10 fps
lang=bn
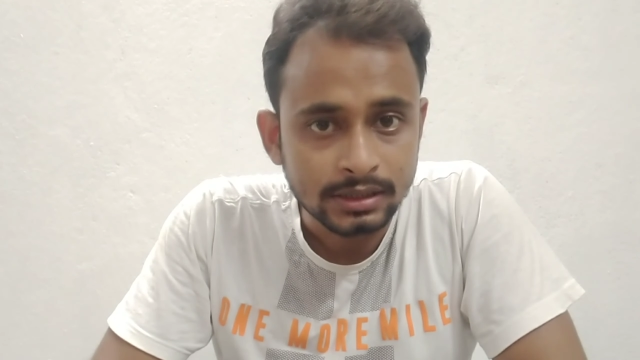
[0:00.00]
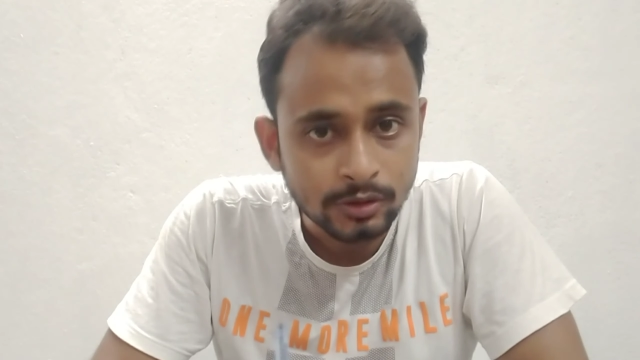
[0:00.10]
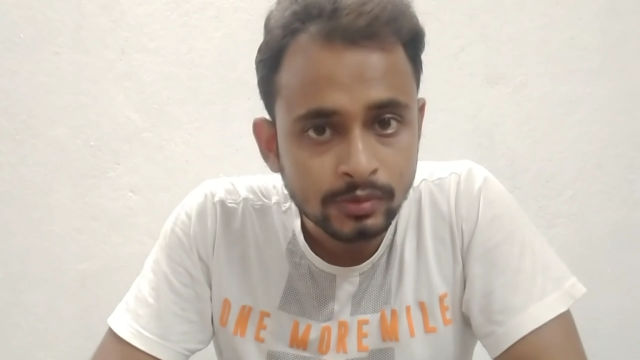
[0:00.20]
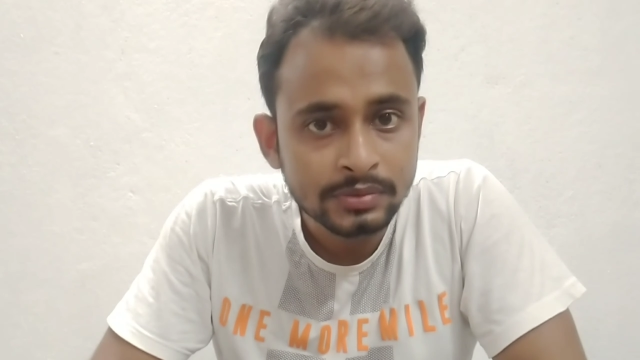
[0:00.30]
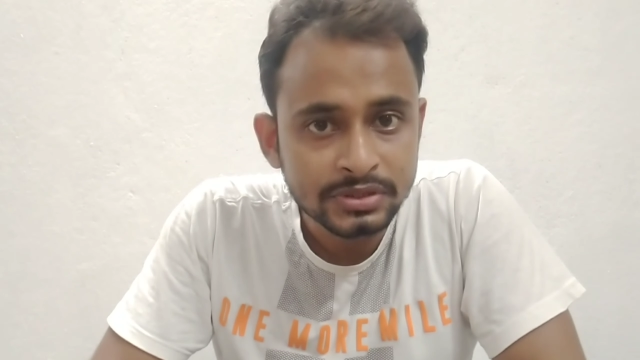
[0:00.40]

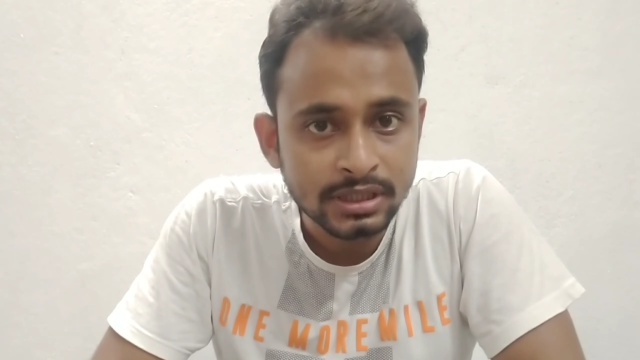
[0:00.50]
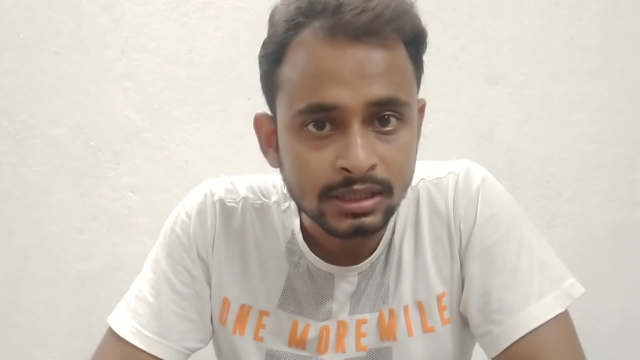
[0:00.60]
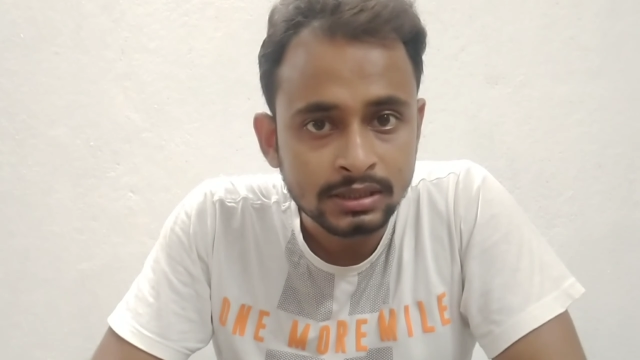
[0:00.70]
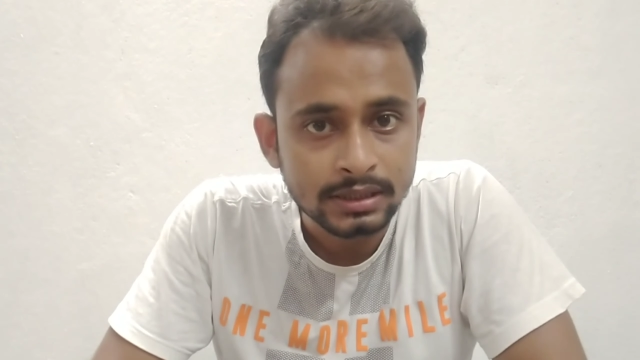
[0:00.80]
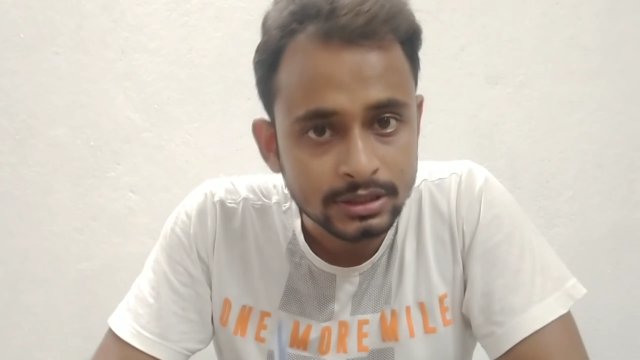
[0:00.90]
দেহ ব্যবসা
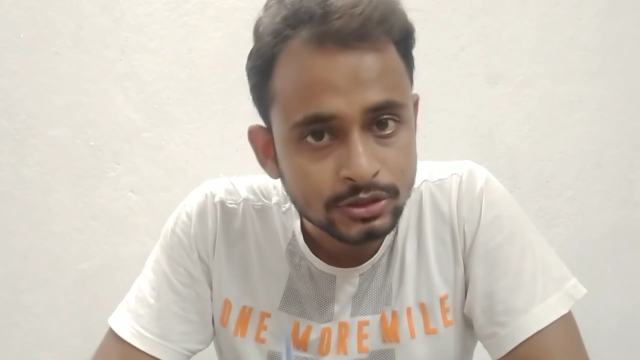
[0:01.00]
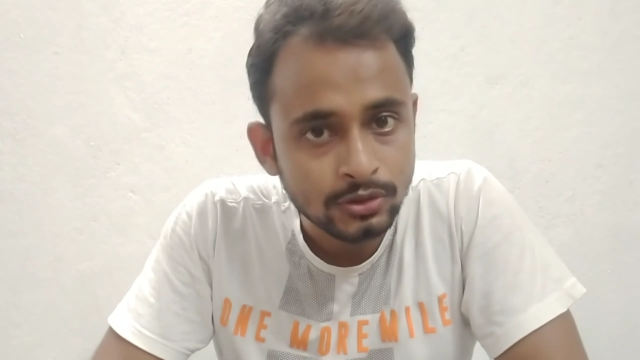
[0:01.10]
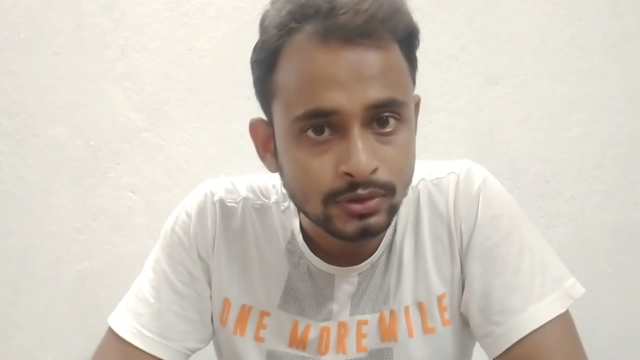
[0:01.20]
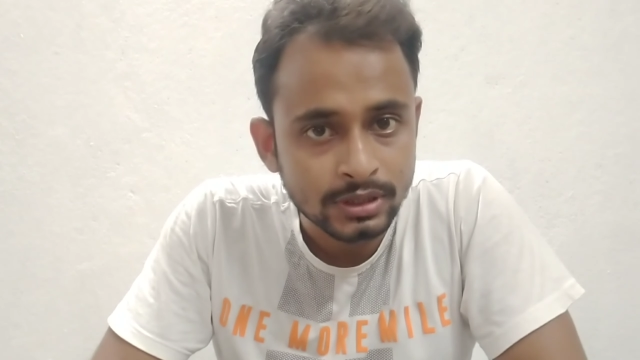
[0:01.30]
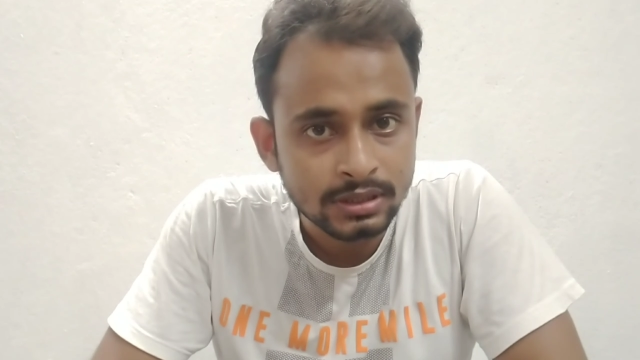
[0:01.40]
এই
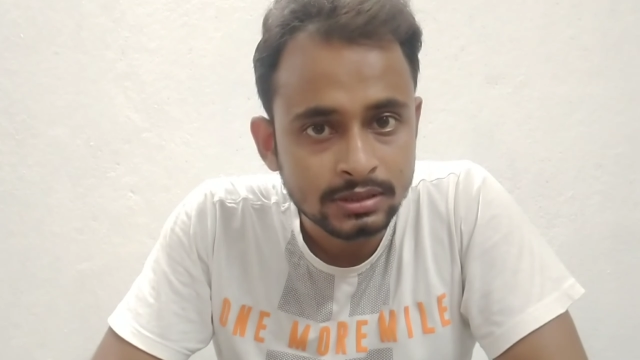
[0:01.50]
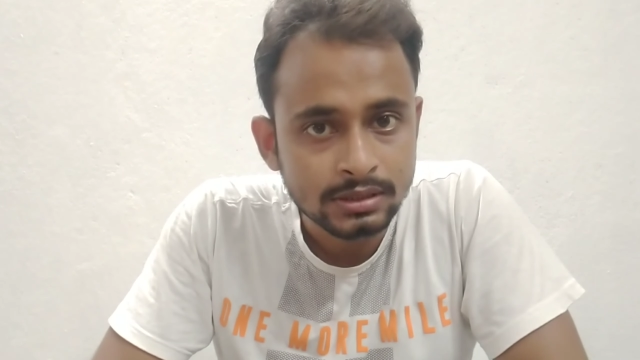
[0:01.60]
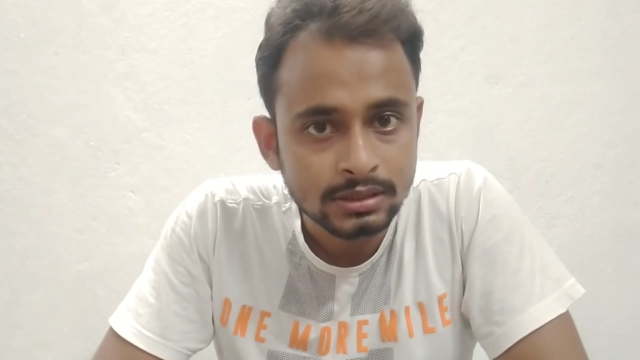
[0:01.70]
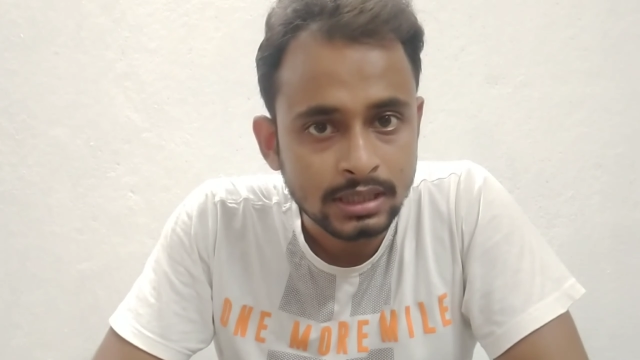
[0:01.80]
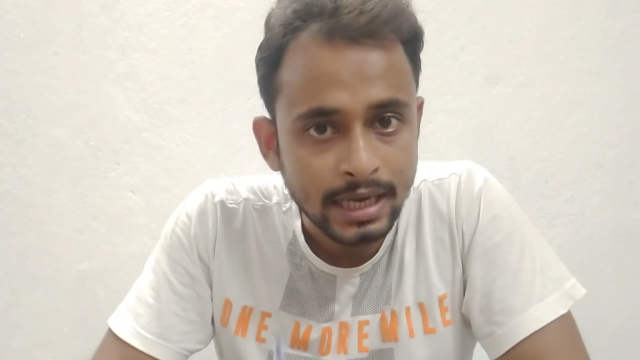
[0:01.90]
শহরে
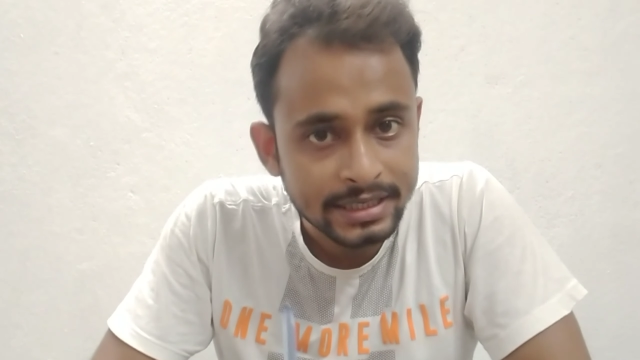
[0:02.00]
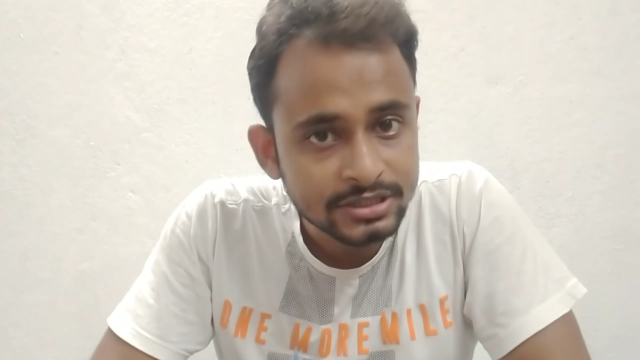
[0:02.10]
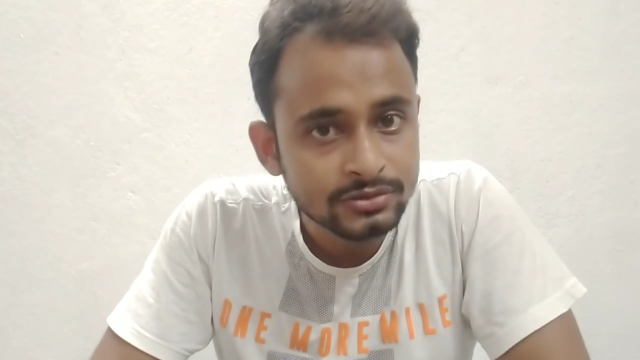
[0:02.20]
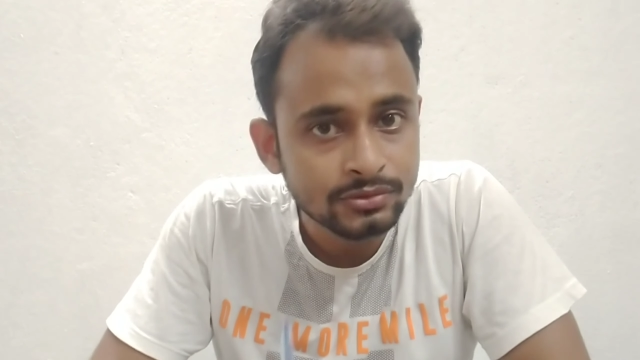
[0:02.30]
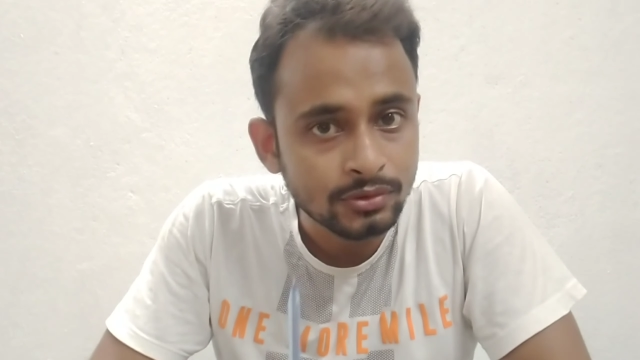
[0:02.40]

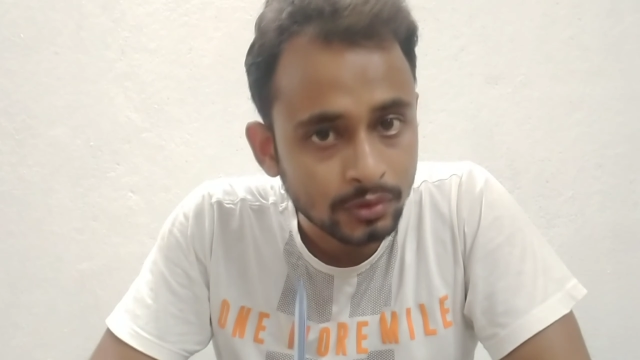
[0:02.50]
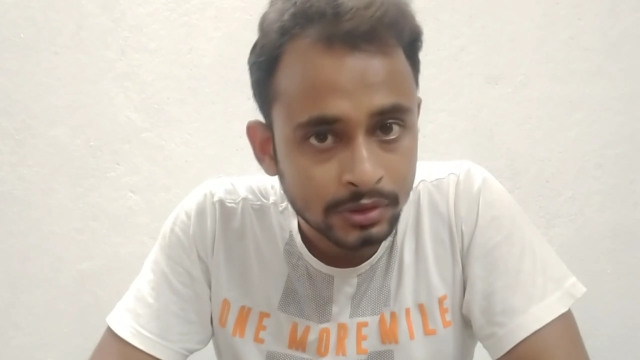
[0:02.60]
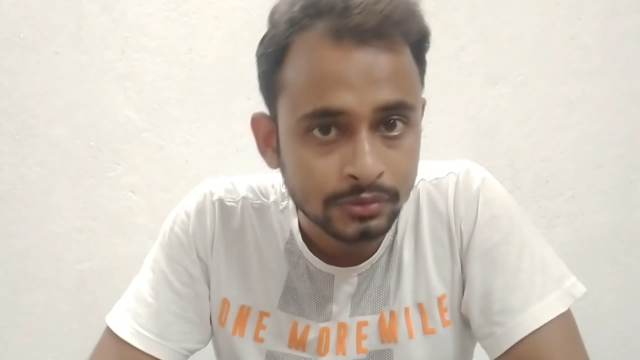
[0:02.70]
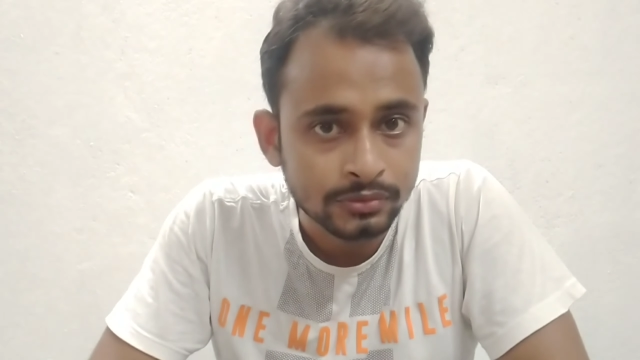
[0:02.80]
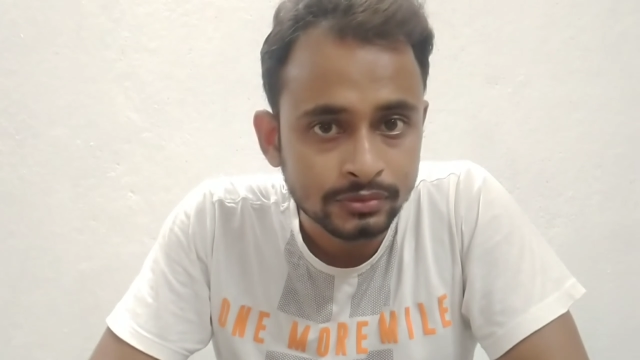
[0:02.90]
আইনসিদ্ধ
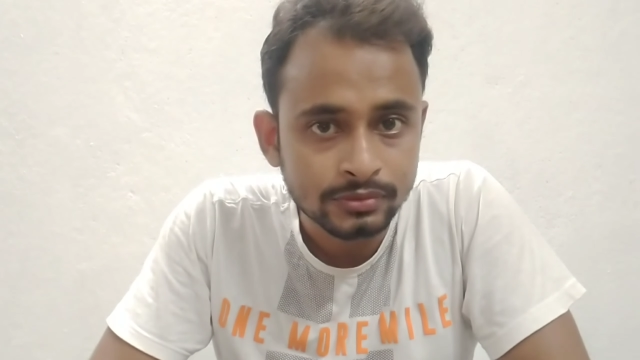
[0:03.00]
হলেও